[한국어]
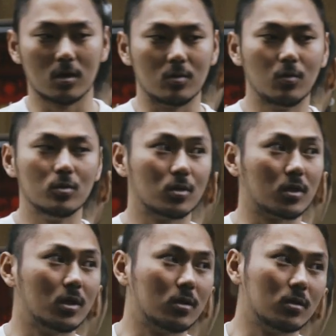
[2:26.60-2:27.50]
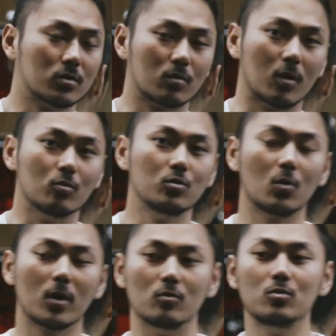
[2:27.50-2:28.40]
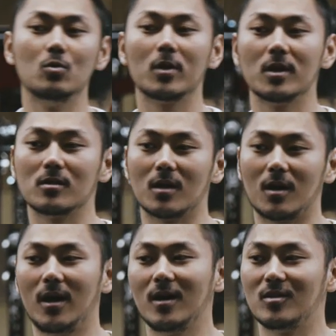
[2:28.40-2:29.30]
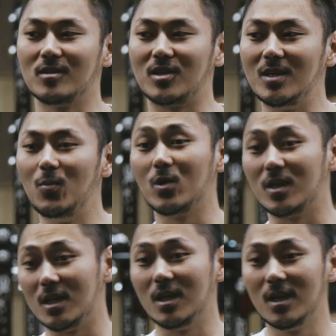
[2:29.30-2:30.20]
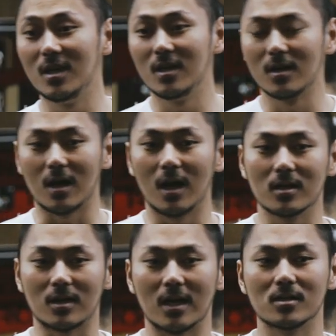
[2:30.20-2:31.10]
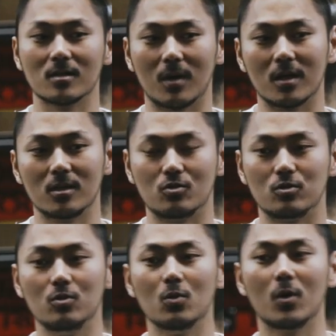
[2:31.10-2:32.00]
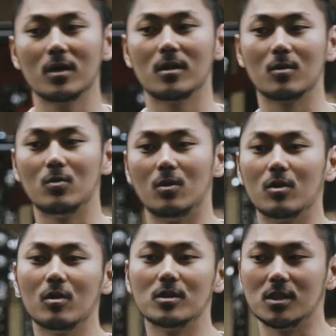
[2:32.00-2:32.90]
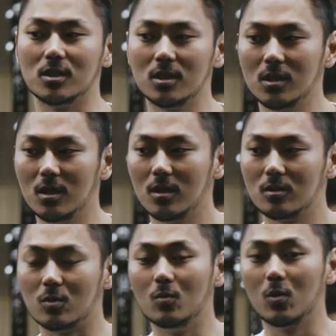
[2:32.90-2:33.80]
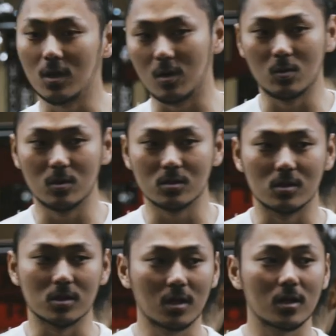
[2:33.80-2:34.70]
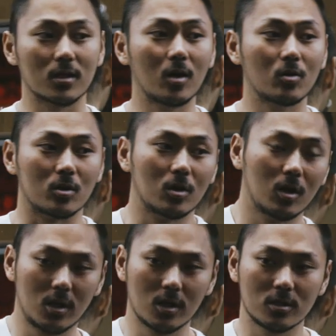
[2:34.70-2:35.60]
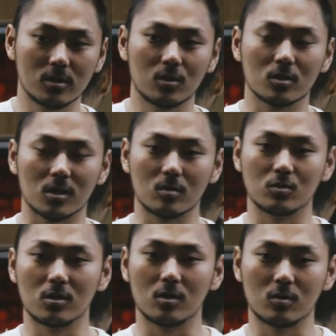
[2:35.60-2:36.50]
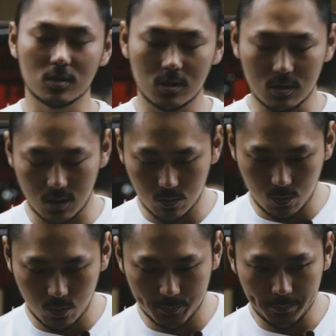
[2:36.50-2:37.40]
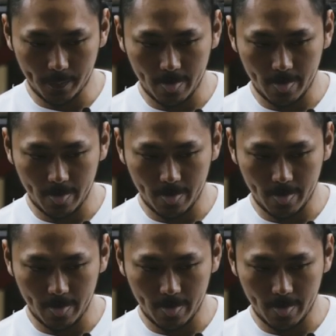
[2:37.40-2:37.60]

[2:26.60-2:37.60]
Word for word: 기본적인 정말 운동, 운동에서 해야 되는 기본기가 가장 많이 중요하다고 여겨지는 종목이라고 저는 생각을 하거든요. 실제로 제가 무대를 뛰었을 때도